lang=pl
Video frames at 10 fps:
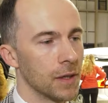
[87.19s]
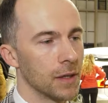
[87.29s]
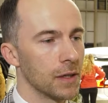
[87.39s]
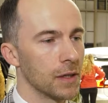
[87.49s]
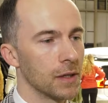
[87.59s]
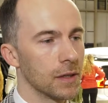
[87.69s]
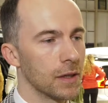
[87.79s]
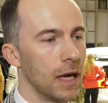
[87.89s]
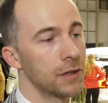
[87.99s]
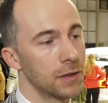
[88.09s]

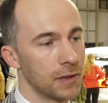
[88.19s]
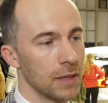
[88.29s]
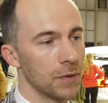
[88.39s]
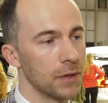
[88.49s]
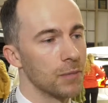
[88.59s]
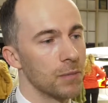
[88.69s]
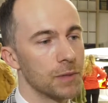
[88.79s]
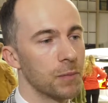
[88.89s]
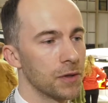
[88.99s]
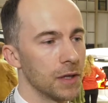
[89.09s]
E, a systemy
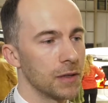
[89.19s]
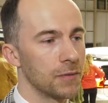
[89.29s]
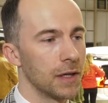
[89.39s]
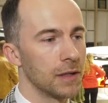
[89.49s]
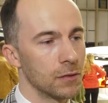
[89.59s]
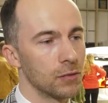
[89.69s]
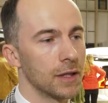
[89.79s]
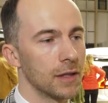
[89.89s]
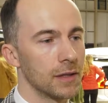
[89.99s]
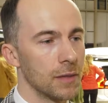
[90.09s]
bezpieczeństwa są
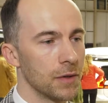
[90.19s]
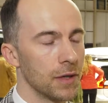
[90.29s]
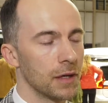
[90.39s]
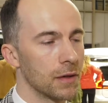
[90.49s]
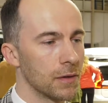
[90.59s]
takie same jak e,